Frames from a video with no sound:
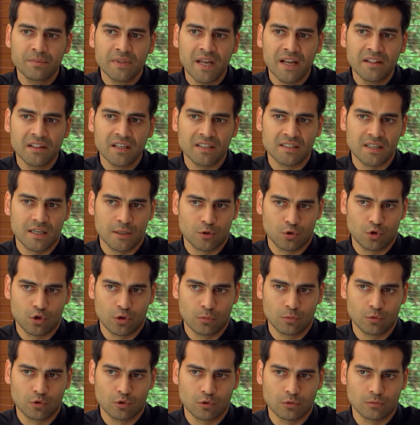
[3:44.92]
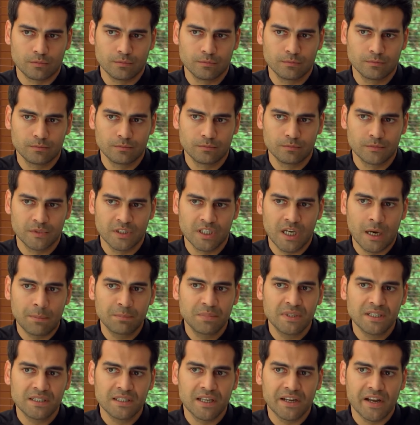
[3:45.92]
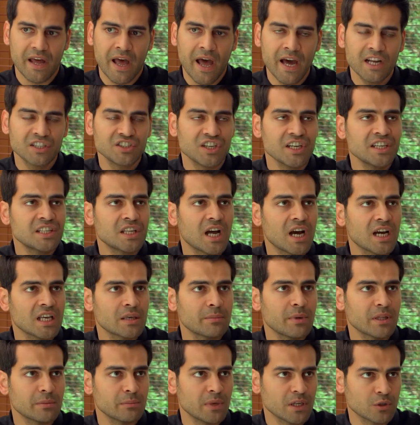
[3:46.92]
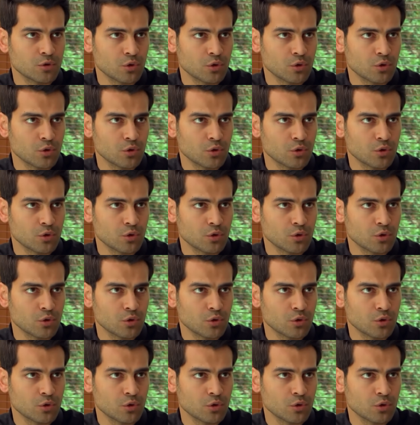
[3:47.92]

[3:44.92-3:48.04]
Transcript: ekipten de sen sorumlusun. Yaptıkları her şeyi takip